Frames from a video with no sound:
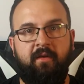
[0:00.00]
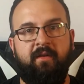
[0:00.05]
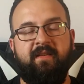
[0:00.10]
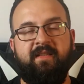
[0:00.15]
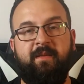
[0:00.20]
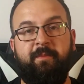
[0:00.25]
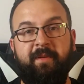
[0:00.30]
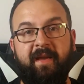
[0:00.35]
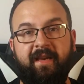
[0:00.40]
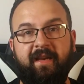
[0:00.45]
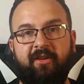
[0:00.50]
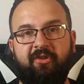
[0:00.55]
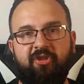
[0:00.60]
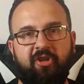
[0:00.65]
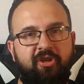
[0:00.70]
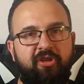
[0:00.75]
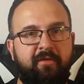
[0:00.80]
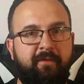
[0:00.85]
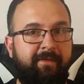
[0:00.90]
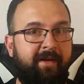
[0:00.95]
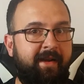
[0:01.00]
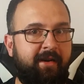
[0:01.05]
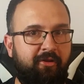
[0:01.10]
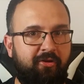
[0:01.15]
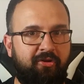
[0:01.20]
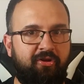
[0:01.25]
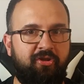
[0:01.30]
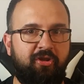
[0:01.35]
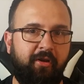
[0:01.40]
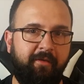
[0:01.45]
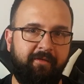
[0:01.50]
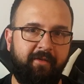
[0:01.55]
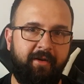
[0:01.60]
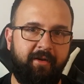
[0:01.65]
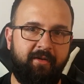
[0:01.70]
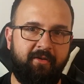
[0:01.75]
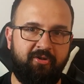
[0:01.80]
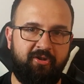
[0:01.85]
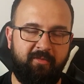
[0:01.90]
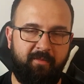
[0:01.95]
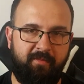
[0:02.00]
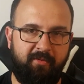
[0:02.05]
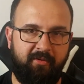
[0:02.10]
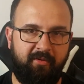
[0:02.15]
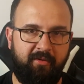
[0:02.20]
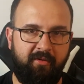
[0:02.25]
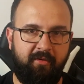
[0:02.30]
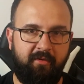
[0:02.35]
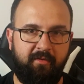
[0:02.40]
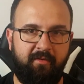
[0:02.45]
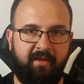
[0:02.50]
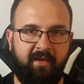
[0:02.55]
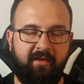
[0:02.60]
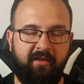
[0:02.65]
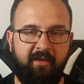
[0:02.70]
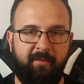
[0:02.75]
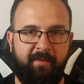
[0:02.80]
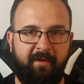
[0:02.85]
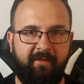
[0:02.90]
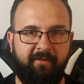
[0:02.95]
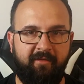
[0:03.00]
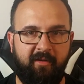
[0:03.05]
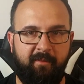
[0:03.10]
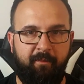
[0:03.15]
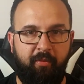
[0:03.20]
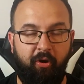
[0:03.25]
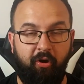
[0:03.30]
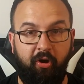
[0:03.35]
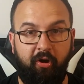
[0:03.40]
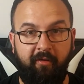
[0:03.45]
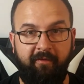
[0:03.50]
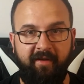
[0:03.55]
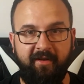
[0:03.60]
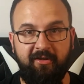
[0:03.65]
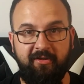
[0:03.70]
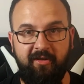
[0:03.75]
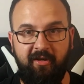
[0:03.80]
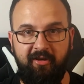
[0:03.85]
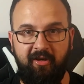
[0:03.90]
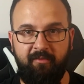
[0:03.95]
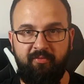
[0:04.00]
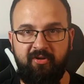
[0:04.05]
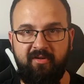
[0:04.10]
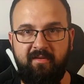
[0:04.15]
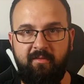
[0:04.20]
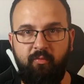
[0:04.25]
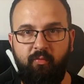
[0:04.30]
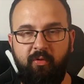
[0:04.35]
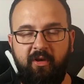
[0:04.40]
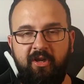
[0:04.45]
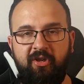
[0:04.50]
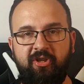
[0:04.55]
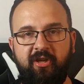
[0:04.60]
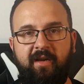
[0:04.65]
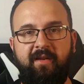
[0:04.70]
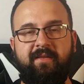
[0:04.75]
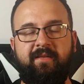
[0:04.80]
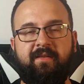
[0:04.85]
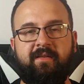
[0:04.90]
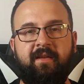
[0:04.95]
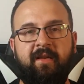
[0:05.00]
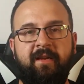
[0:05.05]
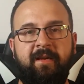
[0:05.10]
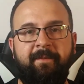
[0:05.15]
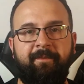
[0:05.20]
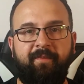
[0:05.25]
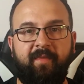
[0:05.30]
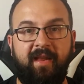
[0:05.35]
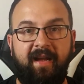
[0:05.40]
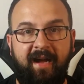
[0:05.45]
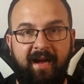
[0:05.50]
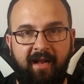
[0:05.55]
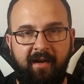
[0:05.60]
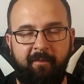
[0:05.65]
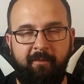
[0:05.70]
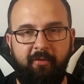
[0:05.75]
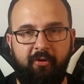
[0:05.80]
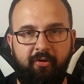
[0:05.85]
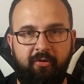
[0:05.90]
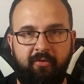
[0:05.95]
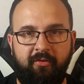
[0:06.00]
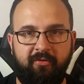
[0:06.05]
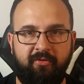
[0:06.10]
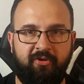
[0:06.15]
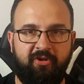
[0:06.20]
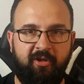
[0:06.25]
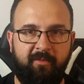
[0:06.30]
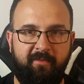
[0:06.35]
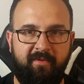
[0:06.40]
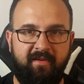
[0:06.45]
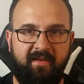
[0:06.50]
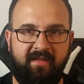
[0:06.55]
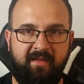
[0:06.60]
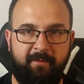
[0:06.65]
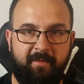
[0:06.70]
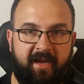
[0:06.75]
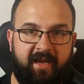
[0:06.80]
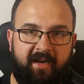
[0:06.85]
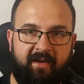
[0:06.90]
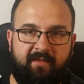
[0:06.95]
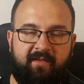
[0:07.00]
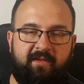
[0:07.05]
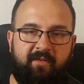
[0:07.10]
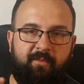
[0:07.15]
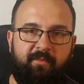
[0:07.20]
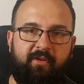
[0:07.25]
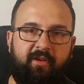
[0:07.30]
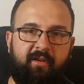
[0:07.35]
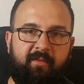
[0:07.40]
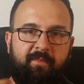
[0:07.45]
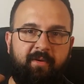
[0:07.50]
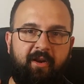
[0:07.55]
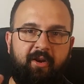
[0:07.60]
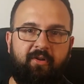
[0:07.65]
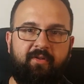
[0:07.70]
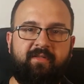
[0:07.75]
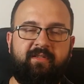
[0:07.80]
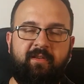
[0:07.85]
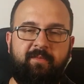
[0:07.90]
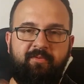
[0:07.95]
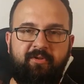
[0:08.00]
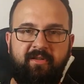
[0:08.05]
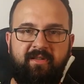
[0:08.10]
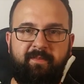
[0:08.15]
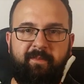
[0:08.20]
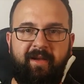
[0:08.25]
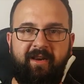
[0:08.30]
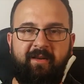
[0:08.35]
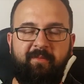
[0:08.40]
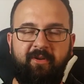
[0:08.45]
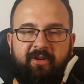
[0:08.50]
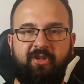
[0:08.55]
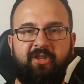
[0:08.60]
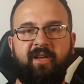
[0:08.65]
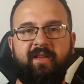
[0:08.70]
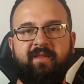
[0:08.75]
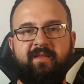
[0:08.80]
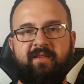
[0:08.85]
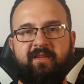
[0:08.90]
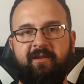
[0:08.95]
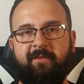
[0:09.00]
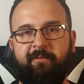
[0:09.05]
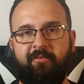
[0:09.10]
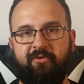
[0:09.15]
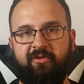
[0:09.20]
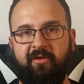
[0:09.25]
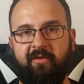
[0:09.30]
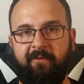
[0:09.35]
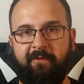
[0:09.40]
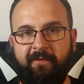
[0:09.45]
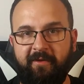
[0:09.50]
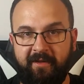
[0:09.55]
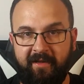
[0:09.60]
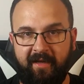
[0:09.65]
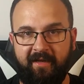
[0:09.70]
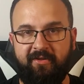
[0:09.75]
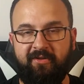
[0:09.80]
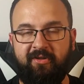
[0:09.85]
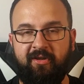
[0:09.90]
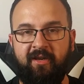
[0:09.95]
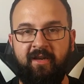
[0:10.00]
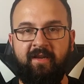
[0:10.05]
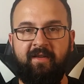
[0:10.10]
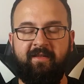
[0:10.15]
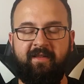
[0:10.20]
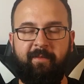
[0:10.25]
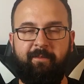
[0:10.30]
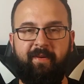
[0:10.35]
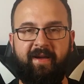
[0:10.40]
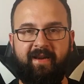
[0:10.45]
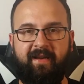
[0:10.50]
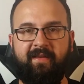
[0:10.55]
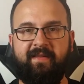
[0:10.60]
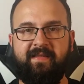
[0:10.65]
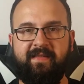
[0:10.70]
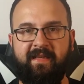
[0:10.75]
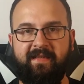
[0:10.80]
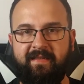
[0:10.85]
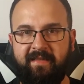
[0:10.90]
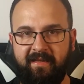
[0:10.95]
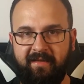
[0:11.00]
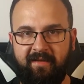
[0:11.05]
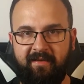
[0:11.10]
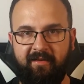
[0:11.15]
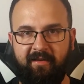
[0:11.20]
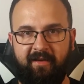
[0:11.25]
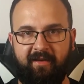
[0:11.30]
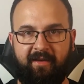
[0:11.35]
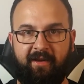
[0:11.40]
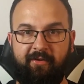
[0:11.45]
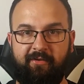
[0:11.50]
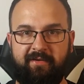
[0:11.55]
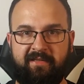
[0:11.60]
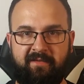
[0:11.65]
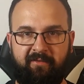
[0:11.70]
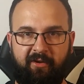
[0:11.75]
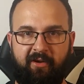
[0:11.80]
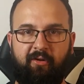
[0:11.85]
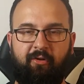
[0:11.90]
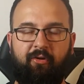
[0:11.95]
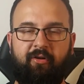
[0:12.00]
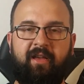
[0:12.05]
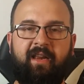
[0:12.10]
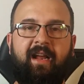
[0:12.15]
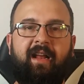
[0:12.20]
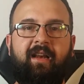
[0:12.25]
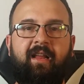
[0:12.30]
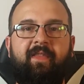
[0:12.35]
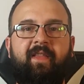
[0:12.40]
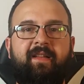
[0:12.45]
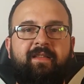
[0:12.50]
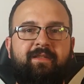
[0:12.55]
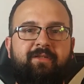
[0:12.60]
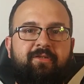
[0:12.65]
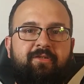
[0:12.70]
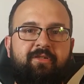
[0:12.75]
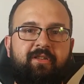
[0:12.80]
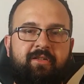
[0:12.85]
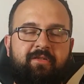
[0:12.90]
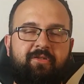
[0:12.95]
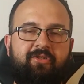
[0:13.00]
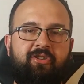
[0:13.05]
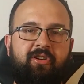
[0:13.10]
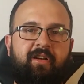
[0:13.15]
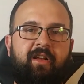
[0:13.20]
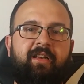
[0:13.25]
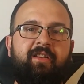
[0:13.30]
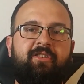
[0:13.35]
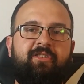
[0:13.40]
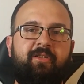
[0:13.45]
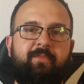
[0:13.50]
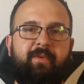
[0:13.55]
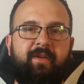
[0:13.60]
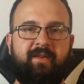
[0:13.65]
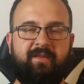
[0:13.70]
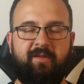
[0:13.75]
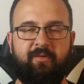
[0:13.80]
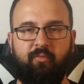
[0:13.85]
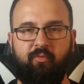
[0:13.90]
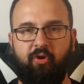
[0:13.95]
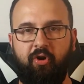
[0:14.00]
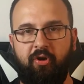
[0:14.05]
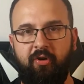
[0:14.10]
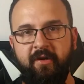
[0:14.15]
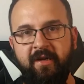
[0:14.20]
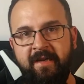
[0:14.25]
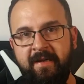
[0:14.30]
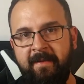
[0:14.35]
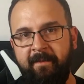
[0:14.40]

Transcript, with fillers: zbierać rzeczy wartościowe, żeby tak naprawdę polować na nie przez długi czas, albo żeby zbierać sobie pieniądze przez parę miesięcy i później wydać te parę setek na jakiegoś swojego grala, na coś, na co czekaliście bardzo długo,